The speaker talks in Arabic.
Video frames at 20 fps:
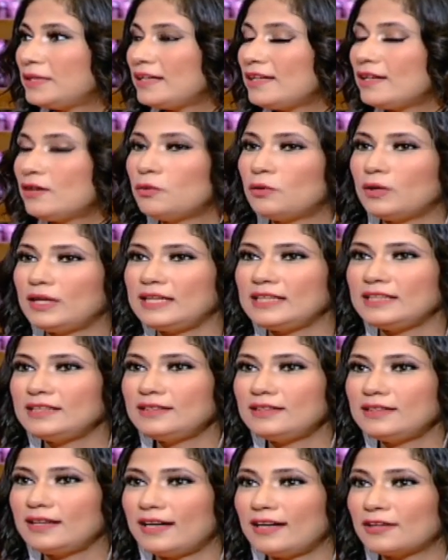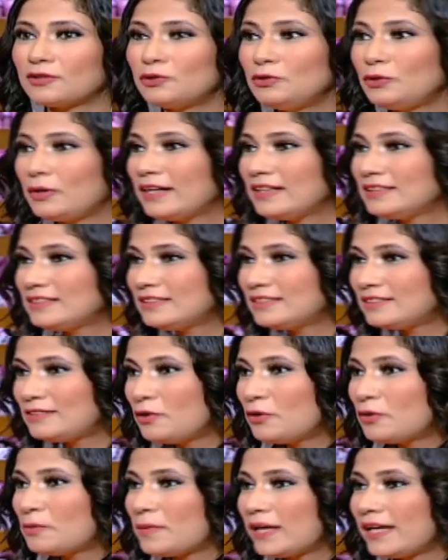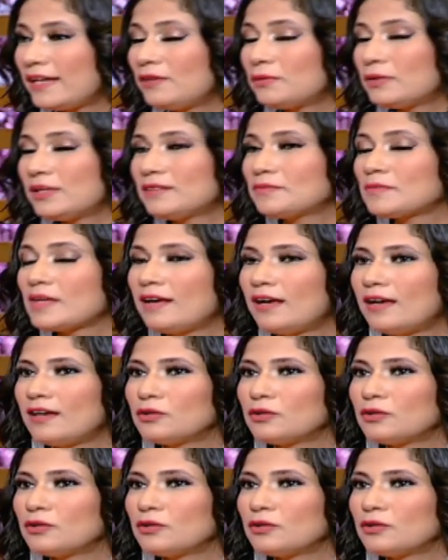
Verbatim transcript: بيا والاقيه كله عايز يتصور معايا وكان